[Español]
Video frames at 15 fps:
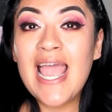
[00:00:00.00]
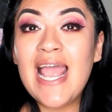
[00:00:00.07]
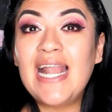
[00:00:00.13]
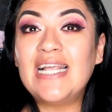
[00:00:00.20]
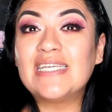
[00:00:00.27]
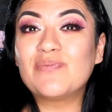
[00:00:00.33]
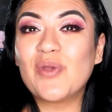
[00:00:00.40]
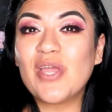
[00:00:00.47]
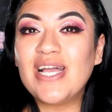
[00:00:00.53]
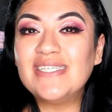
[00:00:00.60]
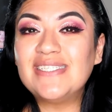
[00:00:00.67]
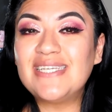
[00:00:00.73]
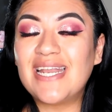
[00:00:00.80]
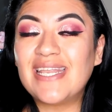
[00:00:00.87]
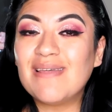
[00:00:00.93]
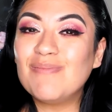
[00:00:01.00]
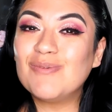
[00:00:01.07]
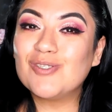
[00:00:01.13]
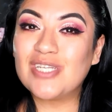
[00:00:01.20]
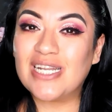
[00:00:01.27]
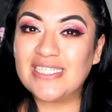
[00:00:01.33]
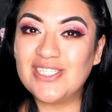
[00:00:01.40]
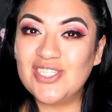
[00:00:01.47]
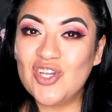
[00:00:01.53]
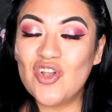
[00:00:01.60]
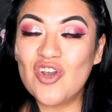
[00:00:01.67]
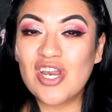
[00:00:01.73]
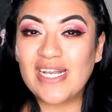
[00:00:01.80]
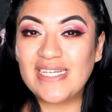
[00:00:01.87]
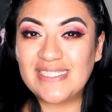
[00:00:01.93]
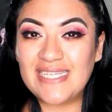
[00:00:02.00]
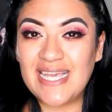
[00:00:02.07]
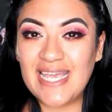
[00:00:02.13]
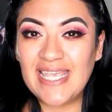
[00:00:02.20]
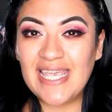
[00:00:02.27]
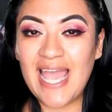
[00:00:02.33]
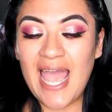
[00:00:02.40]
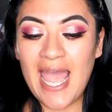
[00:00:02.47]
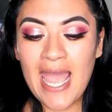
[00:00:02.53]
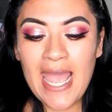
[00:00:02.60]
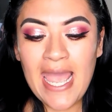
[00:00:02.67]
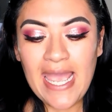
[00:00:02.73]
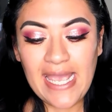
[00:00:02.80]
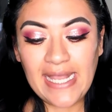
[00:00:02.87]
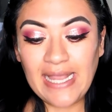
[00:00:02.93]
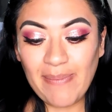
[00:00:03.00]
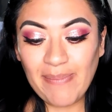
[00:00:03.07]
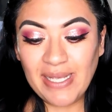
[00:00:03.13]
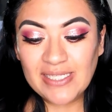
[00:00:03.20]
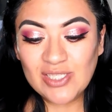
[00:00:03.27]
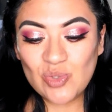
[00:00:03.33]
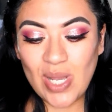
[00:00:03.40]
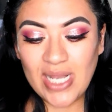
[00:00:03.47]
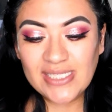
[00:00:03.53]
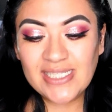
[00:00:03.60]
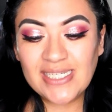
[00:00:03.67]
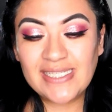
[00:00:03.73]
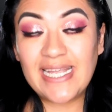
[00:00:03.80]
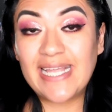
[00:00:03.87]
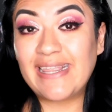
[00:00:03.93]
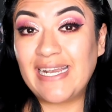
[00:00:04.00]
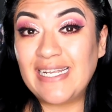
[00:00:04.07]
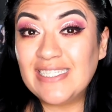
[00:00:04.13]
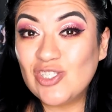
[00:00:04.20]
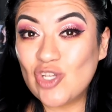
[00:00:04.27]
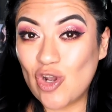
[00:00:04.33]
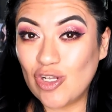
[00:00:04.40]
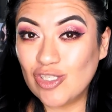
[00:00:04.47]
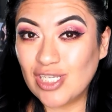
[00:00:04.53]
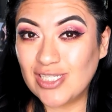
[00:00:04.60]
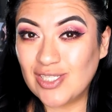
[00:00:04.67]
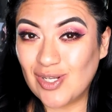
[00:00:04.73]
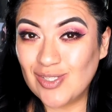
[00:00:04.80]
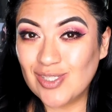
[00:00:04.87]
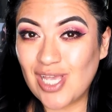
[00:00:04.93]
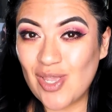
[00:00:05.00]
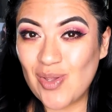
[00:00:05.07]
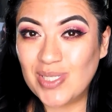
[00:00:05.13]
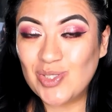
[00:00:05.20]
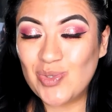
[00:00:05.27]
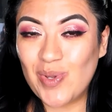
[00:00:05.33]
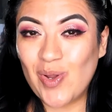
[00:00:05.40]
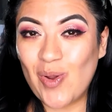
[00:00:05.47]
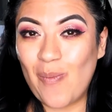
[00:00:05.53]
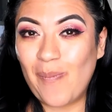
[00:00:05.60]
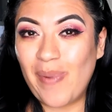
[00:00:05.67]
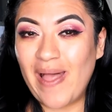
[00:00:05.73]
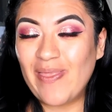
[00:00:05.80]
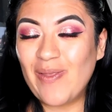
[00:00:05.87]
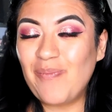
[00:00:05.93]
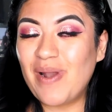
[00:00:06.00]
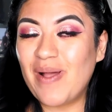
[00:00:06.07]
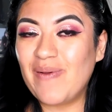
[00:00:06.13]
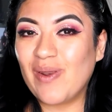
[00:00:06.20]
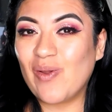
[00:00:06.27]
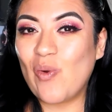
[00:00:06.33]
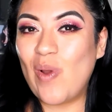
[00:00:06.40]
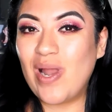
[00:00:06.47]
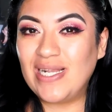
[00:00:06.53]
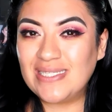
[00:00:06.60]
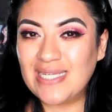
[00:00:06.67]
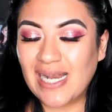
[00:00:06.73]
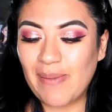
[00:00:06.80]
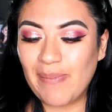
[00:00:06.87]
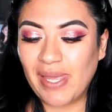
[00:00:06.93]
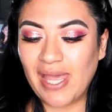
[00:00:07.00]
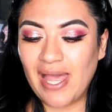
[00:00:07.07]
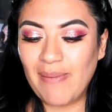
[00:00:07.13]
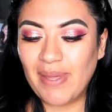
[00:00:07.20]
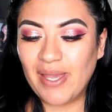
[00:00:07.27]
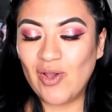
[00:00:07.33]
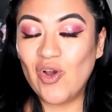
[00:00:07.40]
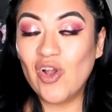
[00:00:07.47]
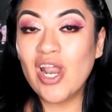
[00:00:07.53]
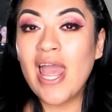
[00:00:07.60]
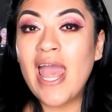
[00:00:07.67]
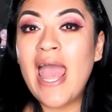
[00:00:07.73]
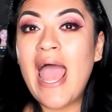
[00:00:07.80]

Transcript: Les voy a hacer demostración, reseña y también swatch de tres tonos que son los que yo estuve comprando para ver cuál es el que me queda mejor,